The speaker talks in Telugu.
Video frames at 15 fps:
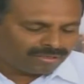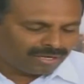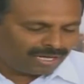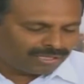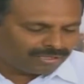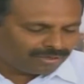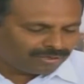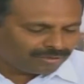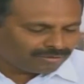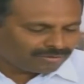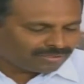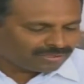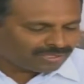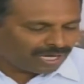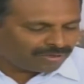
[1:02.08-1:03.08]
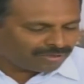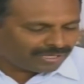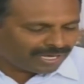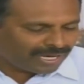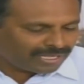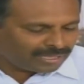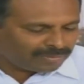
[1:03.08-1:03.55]
అందులో తను
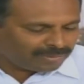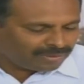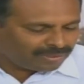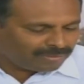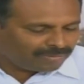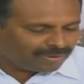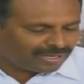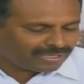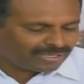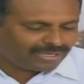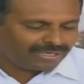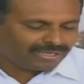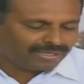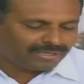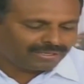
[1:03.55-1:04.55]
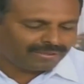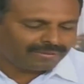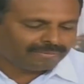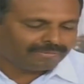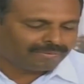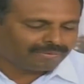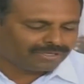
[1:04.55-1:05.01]
కేంద్ర బృందం వారికి
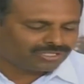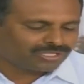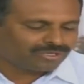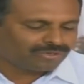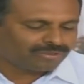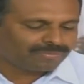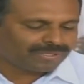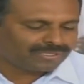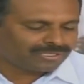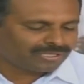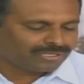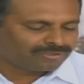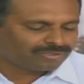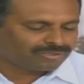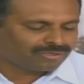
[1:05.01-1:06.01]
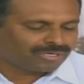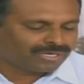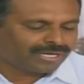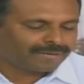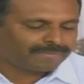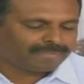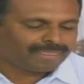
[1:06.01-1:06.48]
వివరించినటువంటి పరిస్థితులు
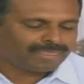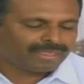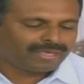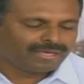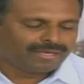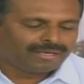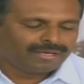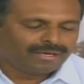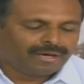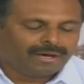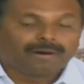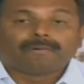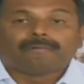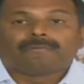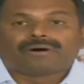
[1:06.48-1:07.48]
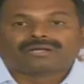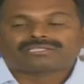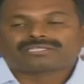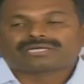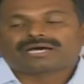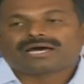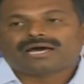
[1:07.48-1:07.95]
చూసుకుంటే
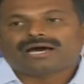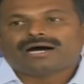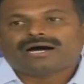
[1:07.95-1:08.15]
వరుసగా